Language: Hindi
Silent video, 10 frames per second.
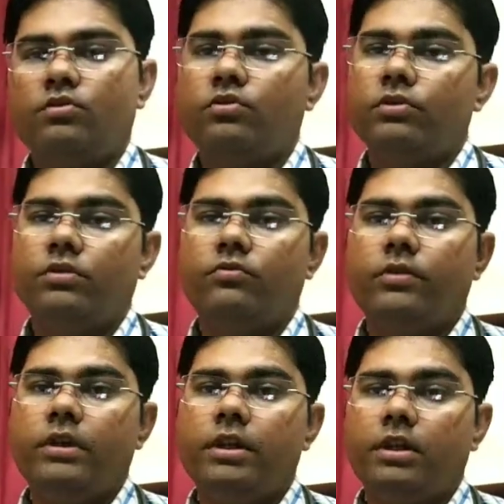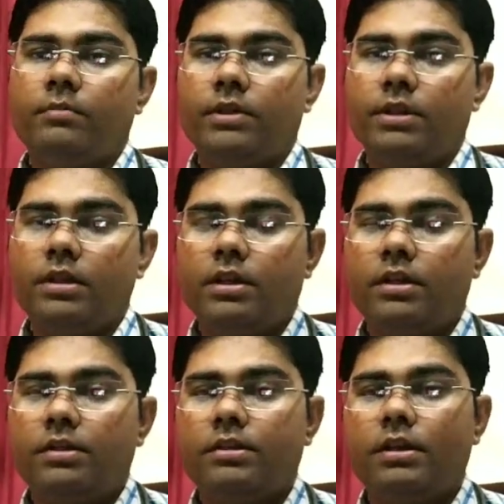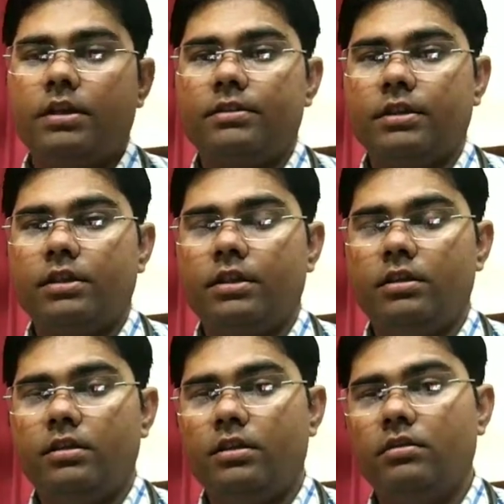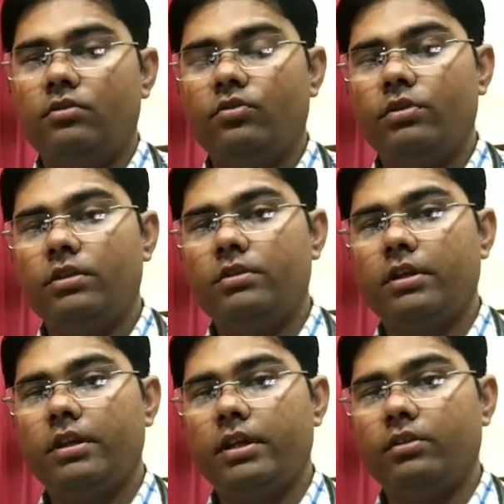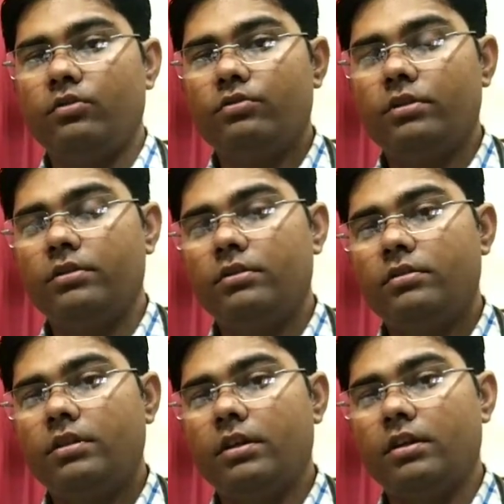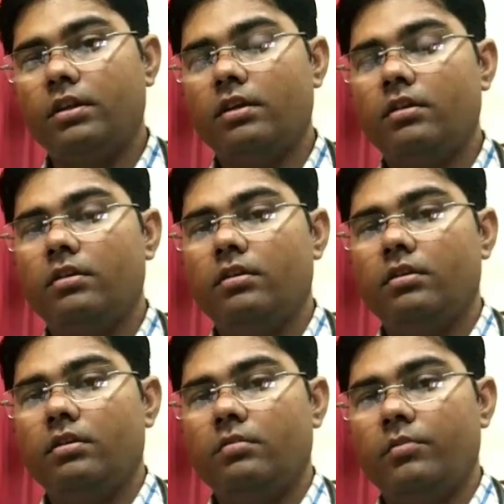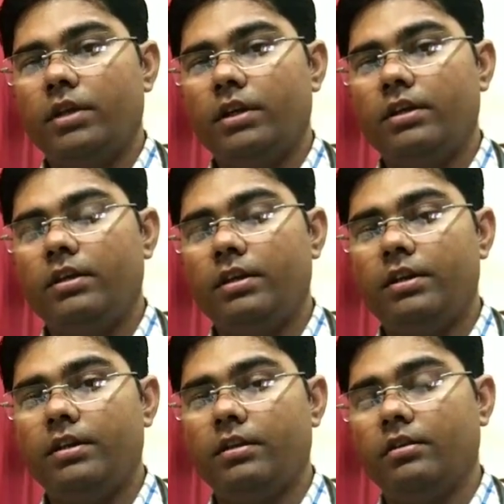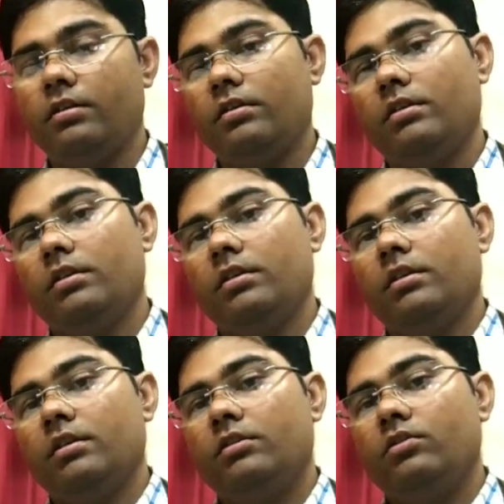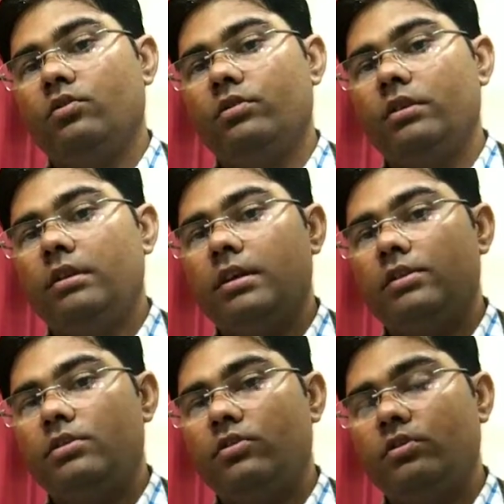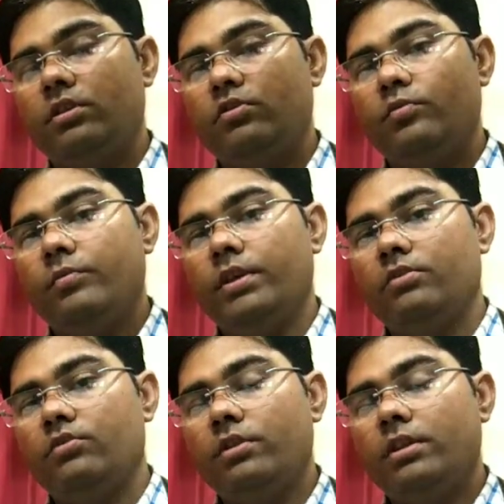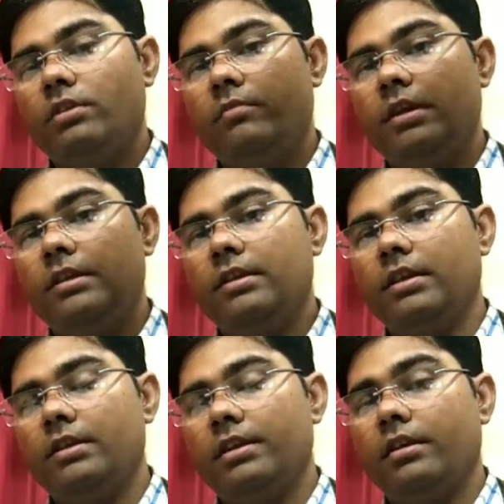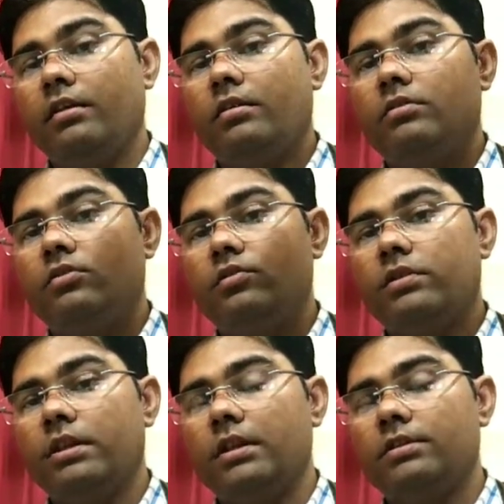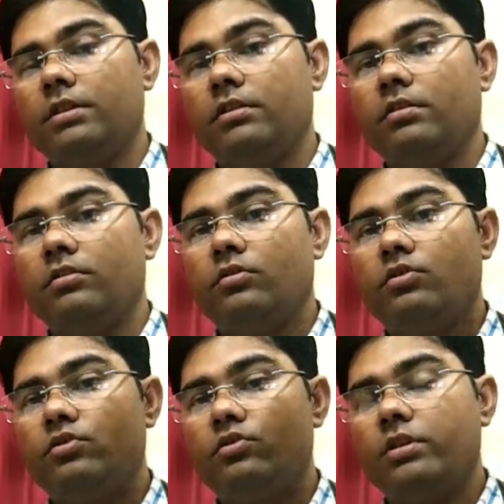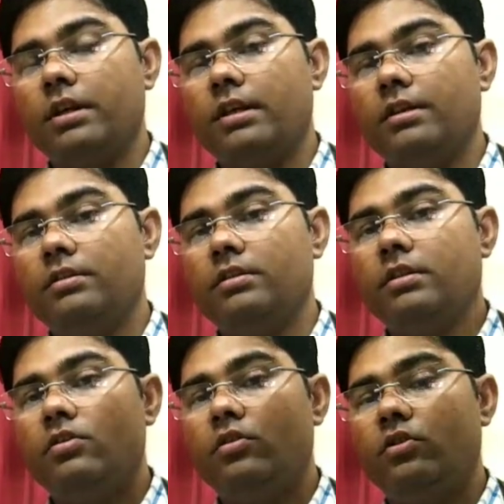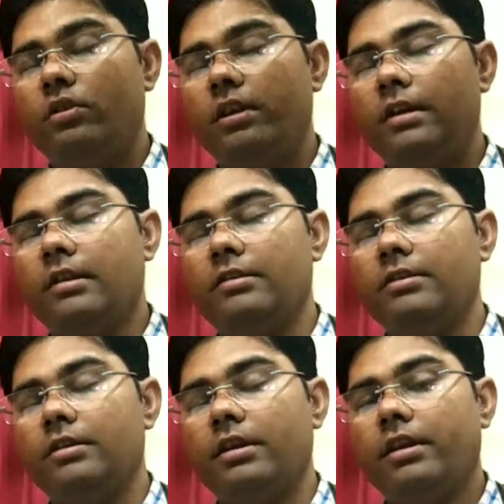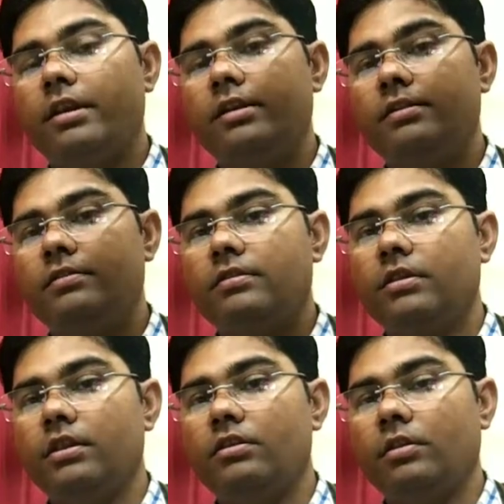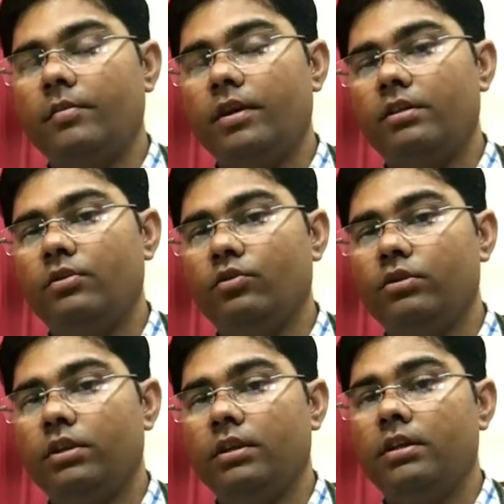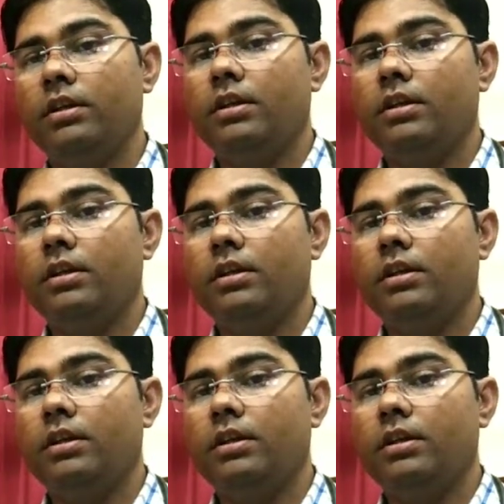दोस्तों इसनोफीलिया का पता लगाना इतना आसान नहीं है क्योंकि इसका डायग्नोसिस करना बड़ा ही कठिन है क्योंकि लक्षणों के रूप में इसको यदि मेल किया जाए तो इसके लक्षण कुछ कुछ एलर्जी और एलर्जिक राइनाइटिस के समान ही होते हैं